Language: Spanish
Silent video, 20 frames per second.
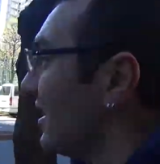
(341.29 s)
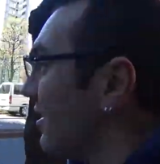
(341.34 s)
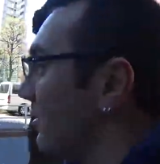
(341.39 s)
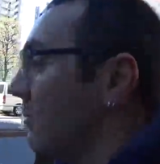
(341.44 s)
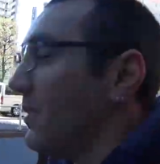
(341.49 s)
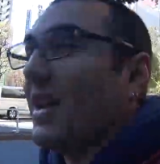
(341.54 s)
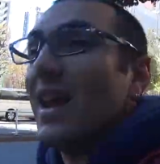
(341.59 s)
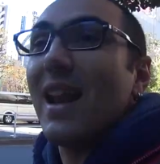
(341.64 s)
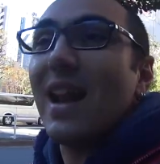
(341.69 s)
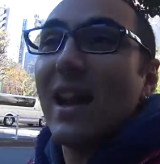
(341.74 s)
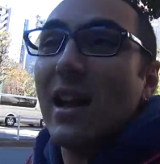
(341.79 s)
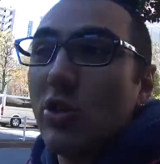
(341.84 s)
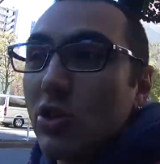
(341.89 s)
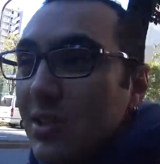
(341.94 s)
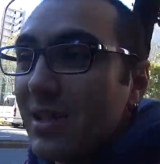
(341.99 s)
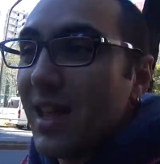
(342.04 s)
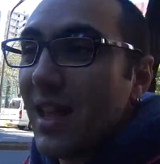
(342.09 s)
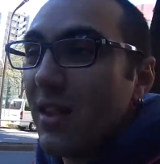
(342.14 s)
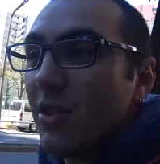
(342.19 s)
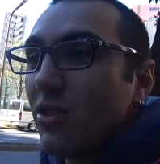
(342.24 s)
mirar a los
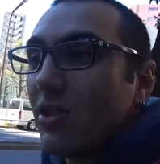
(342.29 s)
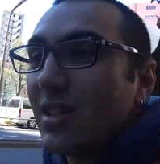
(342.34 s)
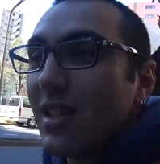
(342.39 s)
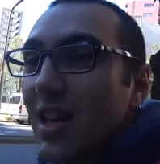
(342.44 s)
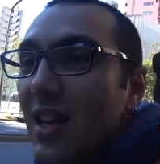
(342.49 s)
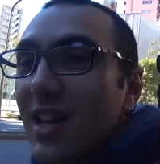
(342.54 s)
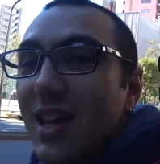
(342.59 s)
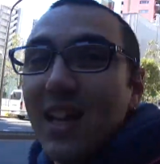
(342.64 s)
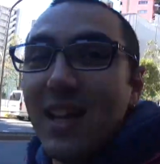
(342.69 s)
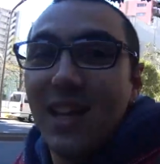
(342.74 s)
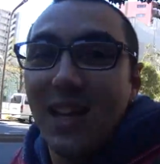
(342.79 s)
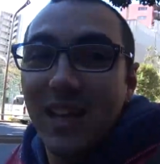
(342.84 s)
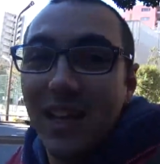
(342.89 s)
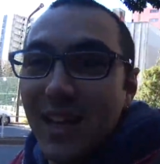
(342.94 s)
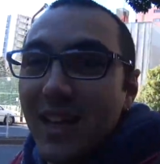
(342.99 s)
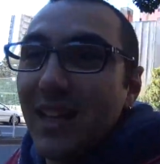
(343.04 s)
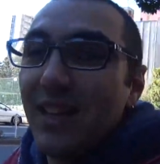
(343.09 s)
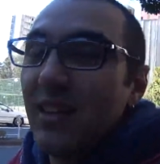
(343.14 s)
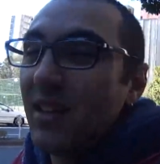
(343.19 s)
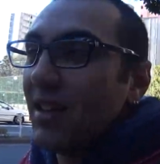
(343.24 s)
lados
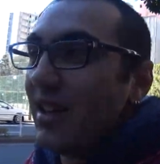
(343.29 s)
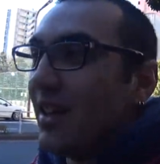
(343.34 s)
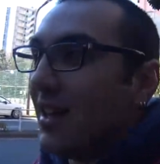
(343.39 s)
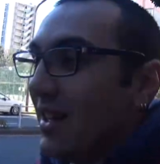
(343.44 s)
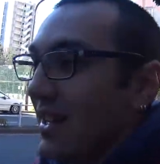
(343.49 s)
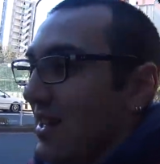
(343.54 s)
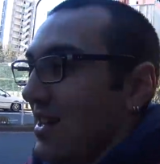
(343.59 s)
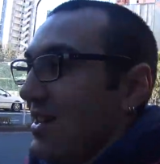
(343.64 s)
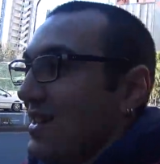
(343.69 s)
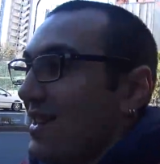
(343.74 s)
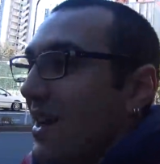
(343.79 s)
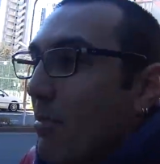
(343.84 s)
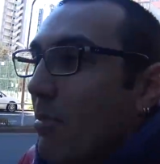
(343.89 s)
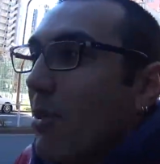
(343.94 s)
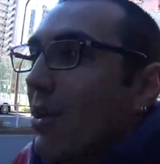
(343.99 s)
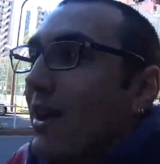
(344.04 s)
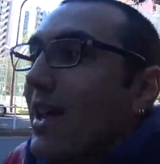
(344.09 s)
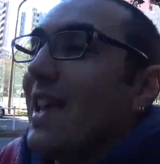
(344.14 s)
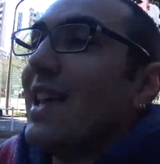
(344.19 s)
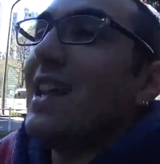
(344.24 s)
y ya
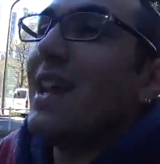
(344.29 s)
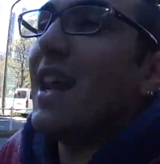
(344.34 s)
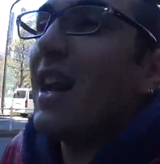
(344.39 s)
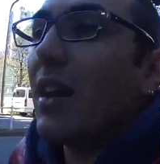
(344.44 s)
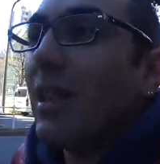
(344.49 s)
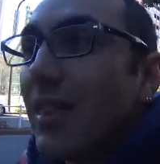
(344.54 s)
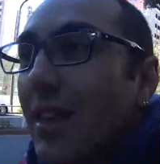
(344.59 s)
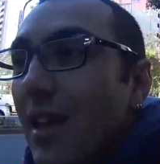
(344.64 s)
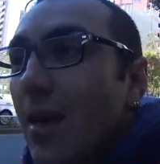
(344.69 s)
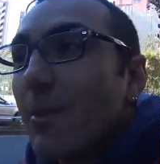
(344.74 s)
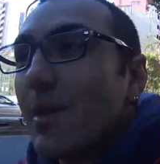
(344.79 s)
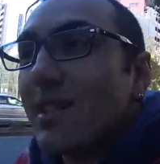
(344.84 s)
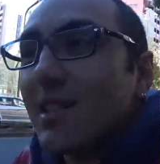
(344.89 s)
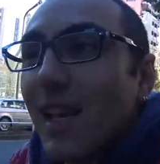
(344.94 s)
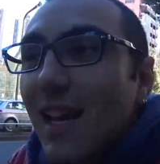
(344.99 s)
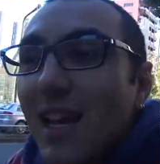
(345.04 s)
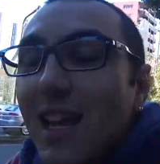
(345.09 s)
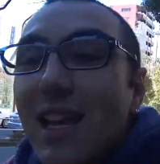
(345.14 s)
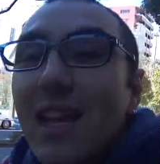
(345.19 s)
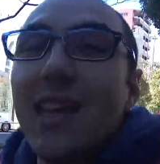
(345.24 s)
por inercia me
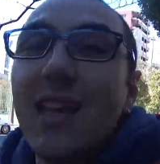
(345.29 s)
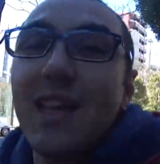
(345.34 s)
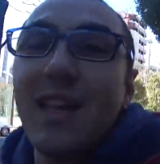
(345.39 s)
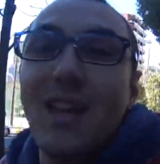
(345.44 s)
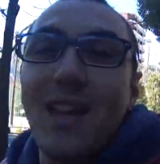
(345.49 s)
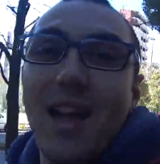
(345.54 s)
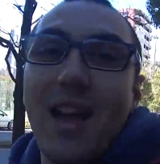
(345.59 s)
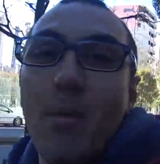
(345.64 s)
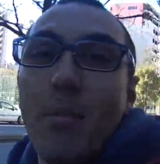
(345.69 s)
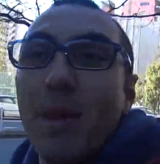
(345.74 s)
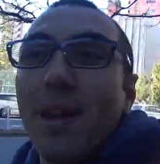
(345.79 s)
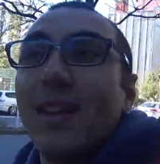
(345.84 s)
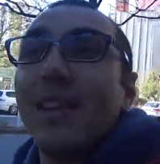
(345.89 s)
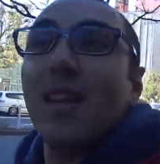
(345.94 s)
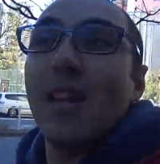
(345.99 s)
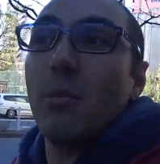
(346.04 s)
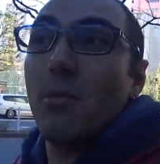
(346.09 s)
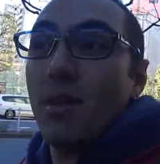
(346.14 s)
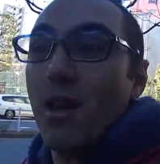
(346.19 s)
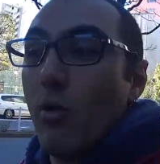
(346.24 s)
sale el
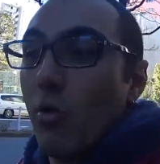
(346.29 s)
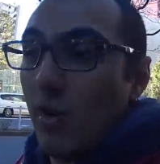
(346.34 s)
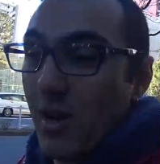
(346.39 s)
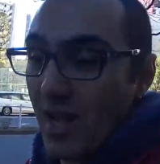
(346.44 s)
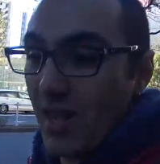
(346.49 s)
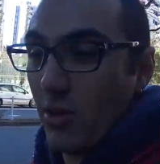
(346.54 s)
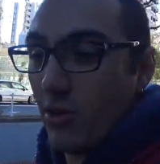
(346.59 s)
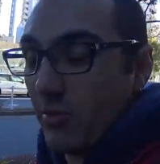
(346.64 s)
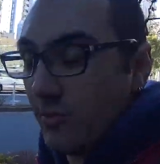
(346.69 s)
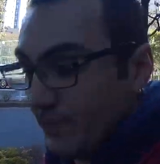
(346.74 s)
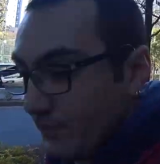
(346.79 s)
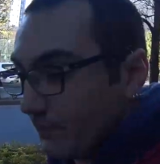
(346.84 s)
apartarme a un lado